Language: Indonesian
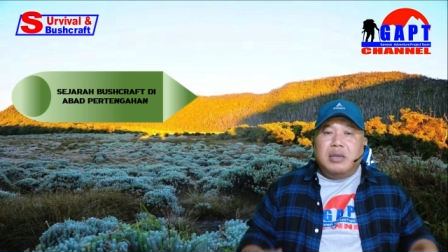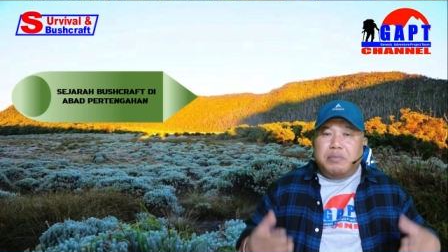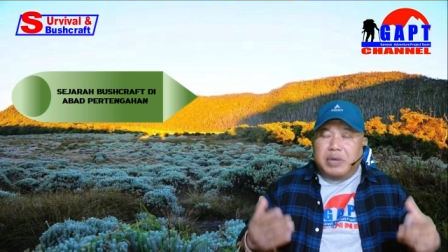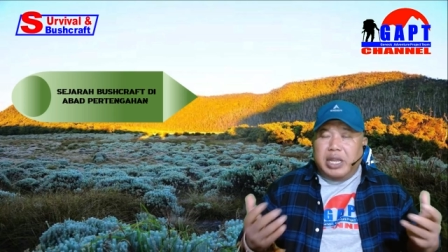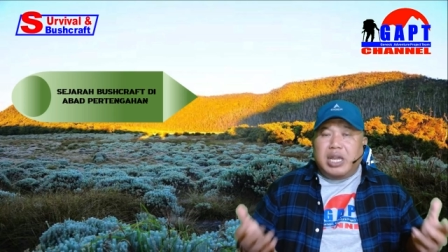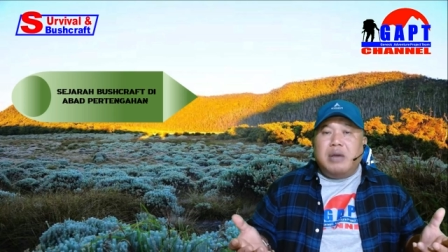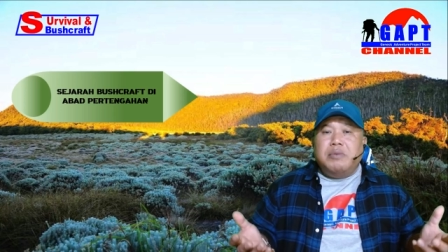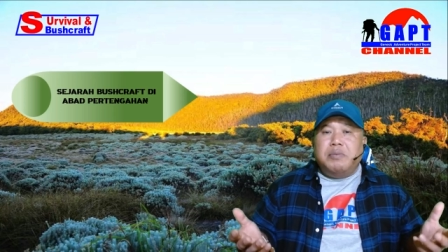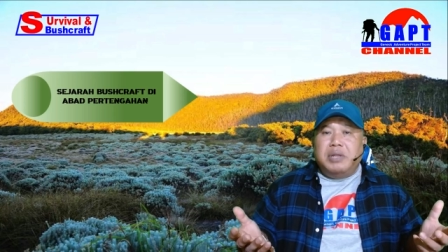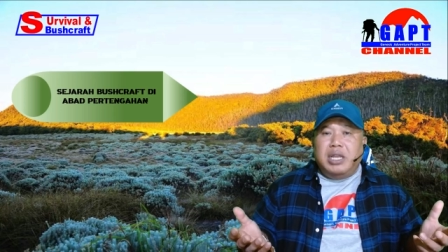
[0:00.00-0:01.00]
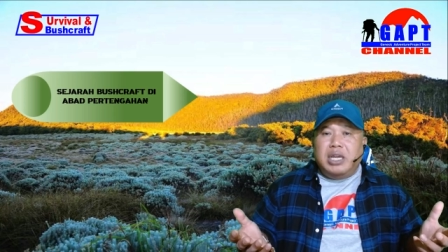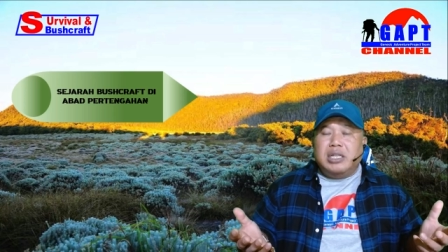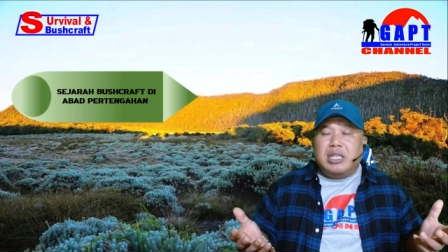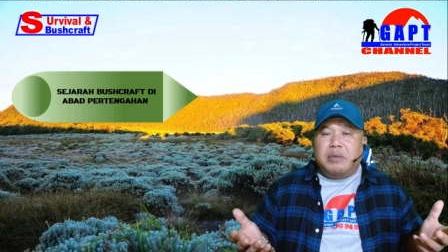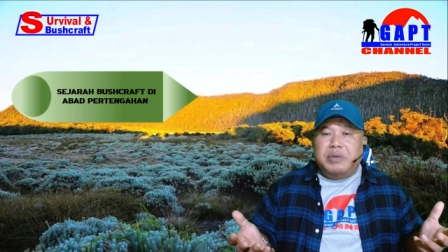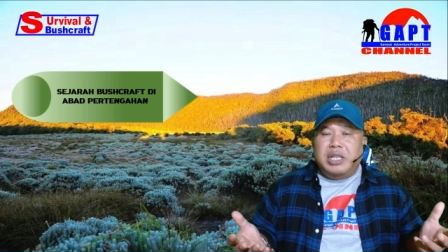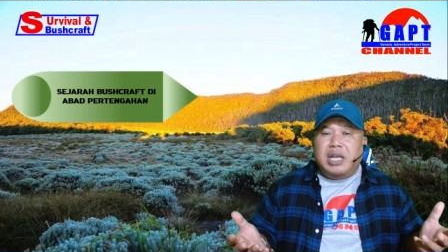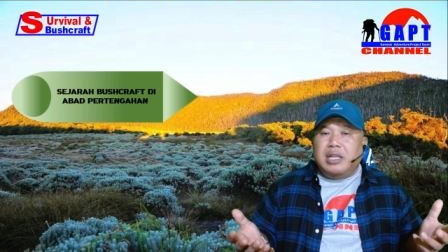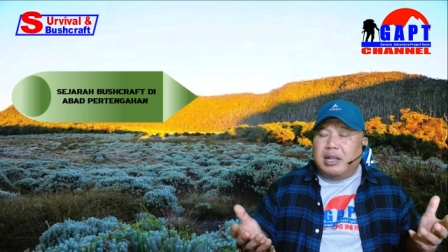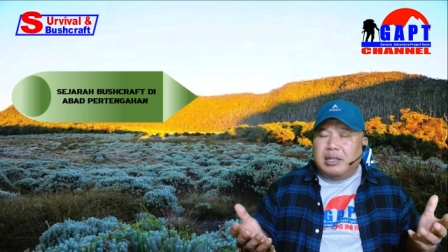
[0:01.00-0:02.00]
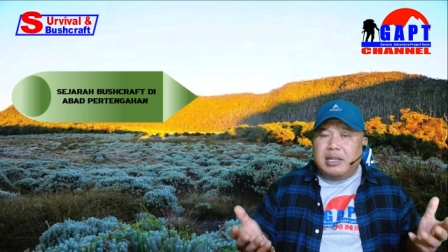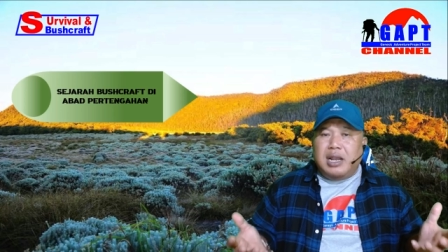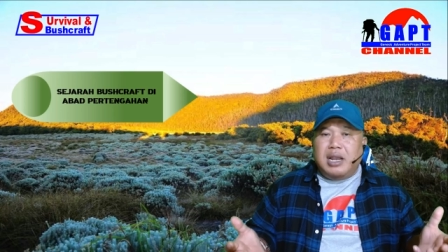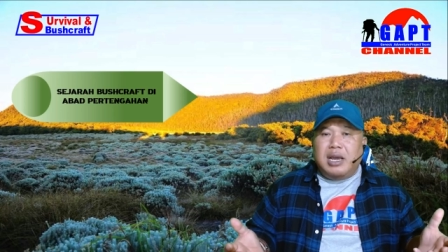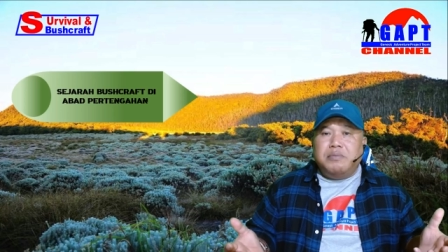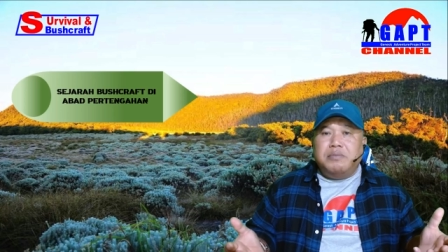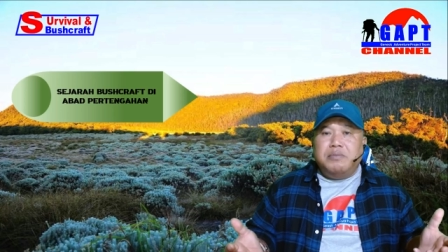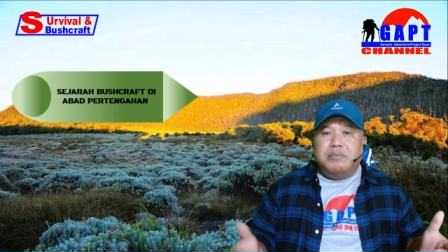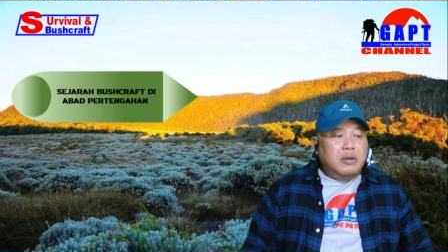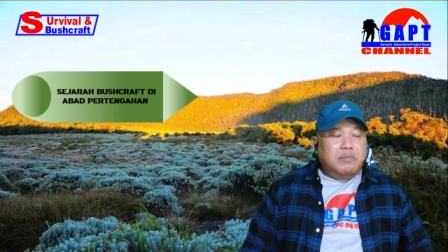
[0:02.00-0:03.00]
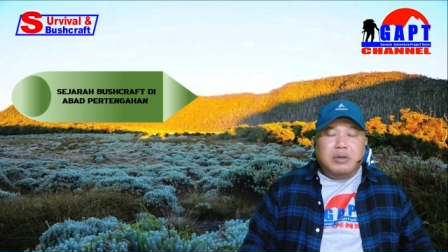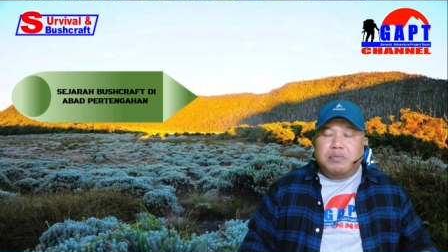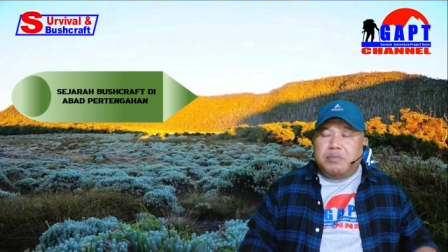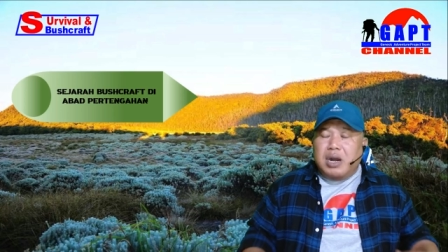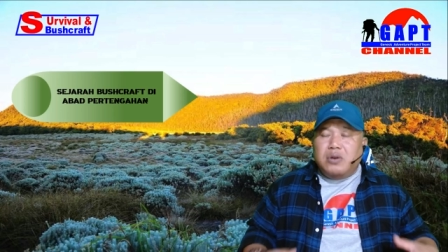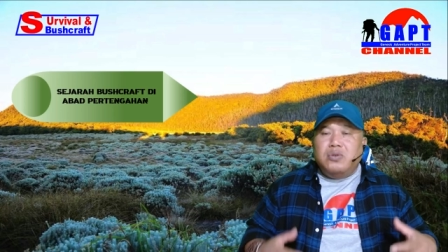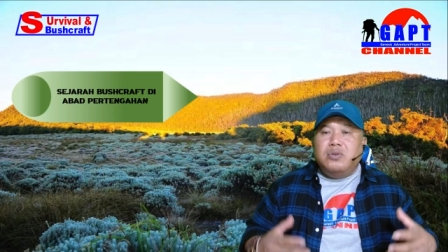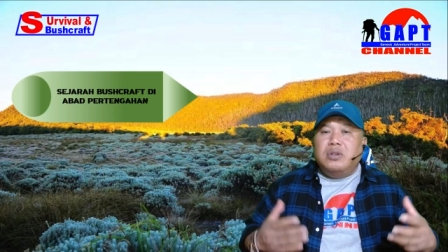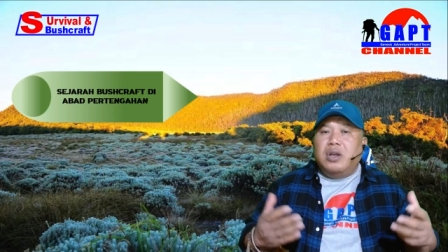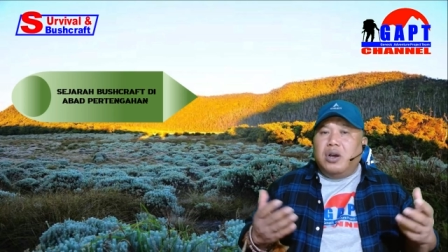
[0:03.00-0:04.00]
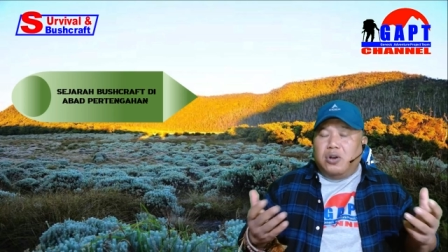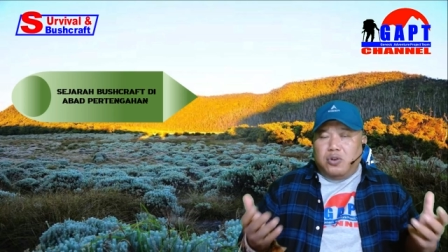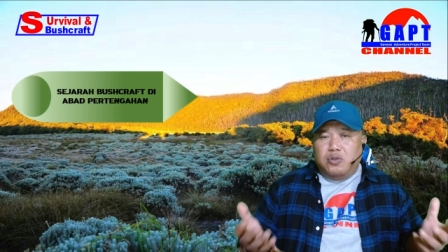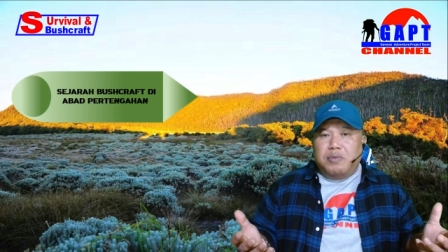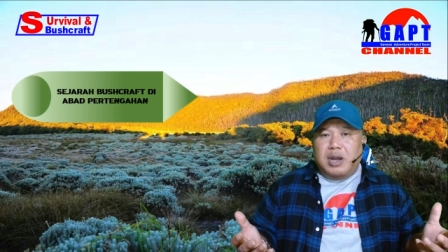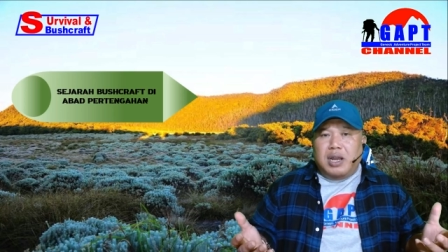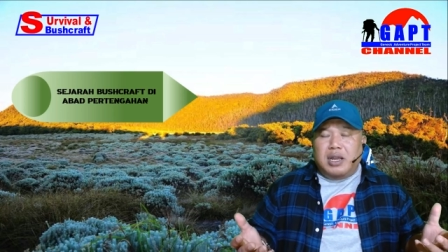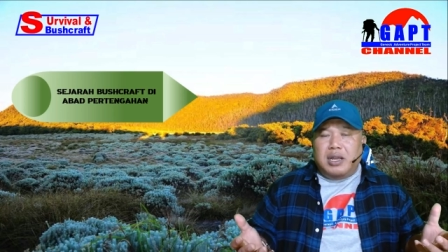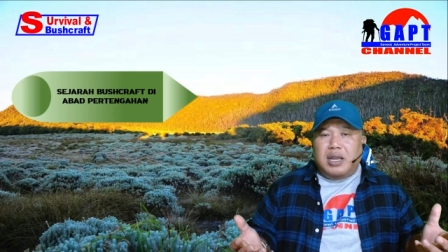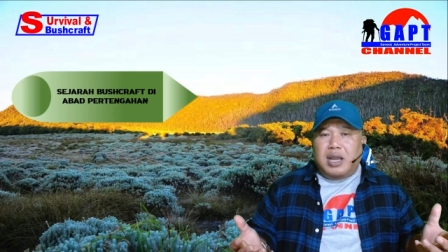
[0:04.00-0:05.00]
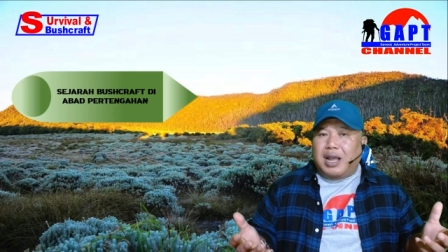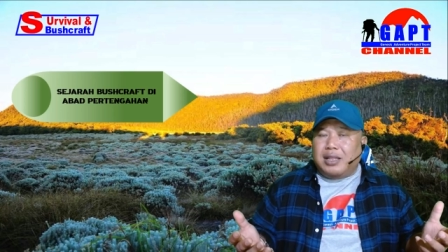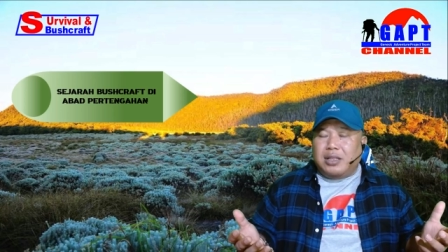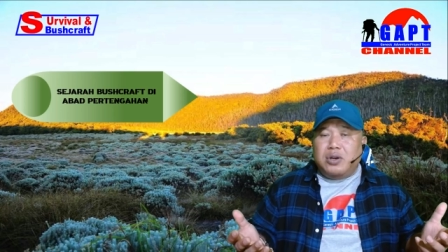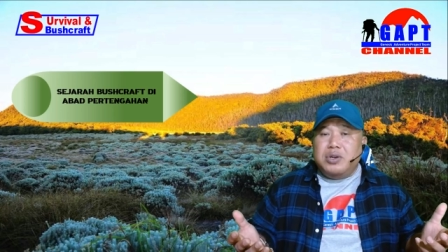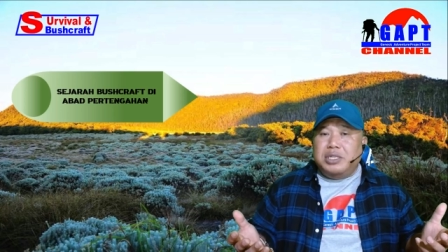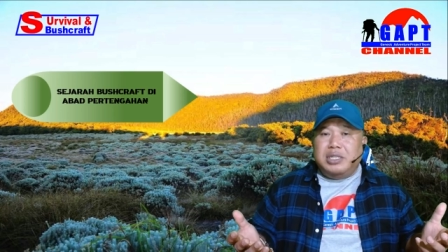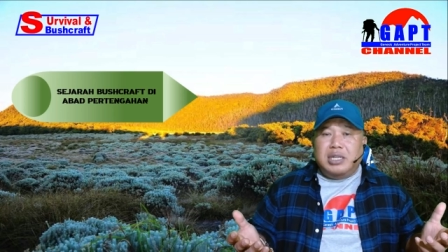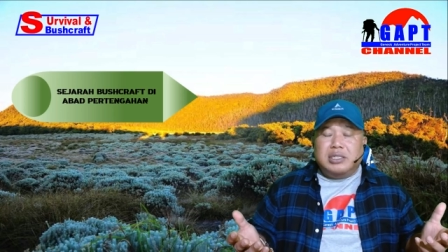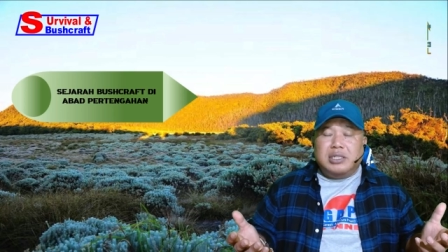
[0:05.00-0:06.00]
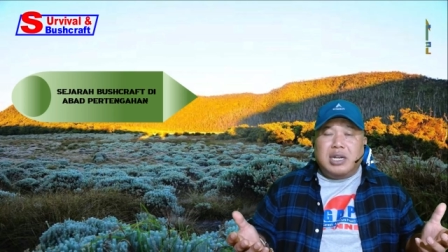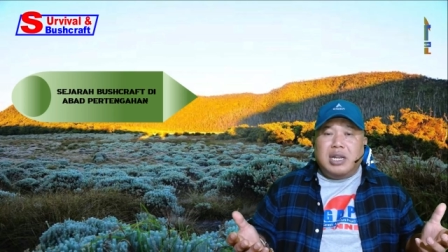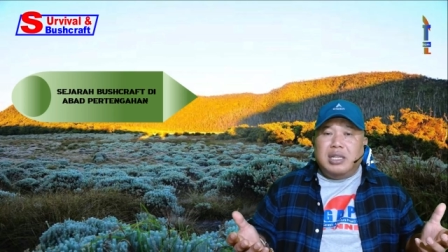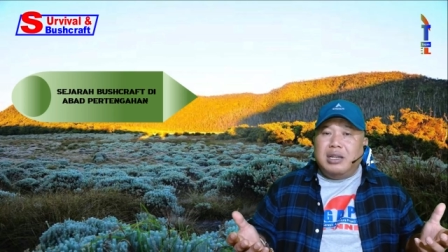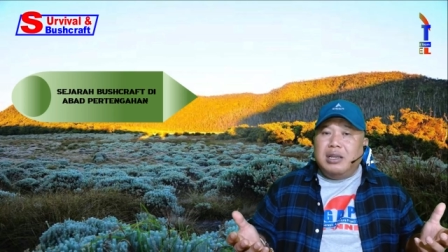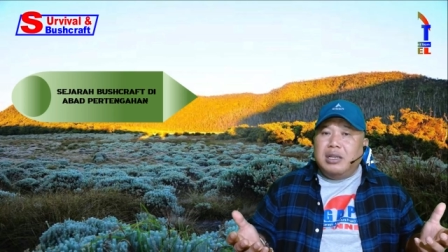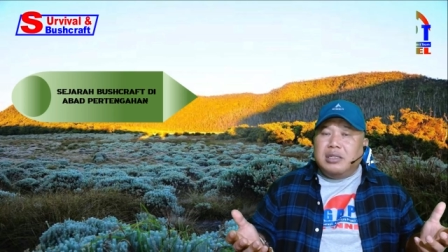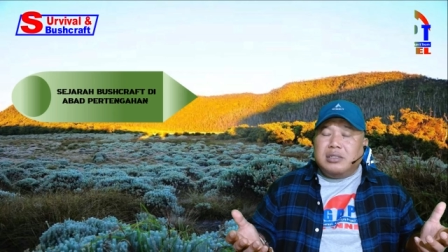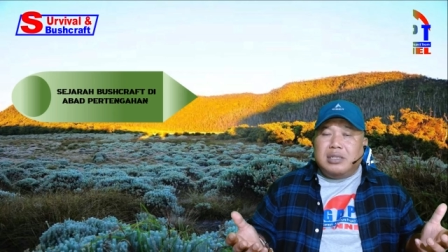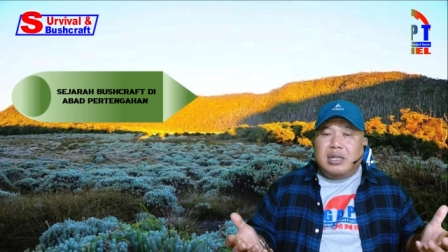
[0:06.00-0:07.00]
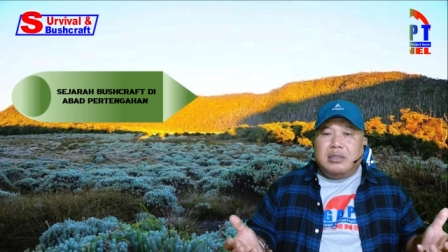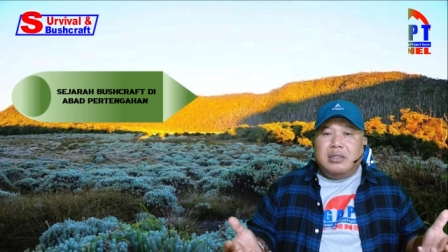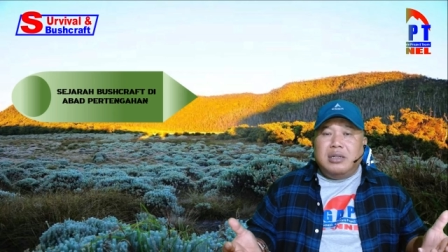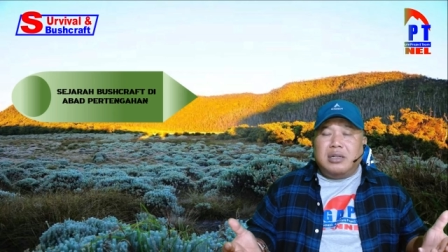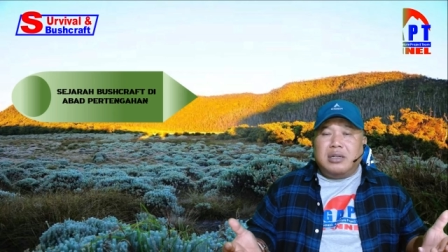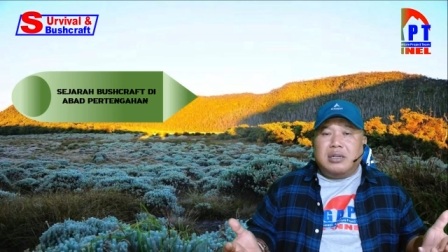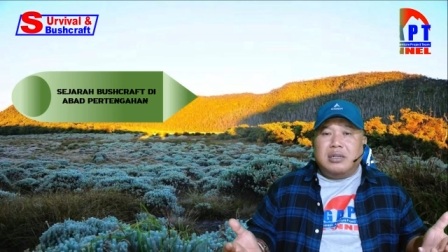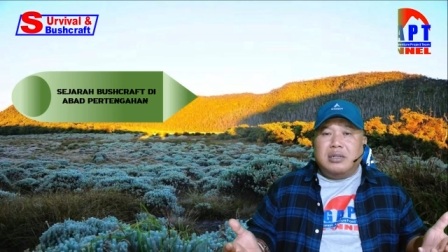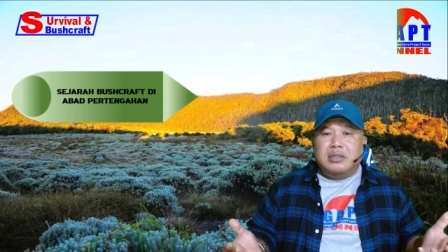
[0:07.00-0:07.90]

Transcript: mereka memiliki keterampilan dalam membangun rumah atau istilah sekarang adalah shelter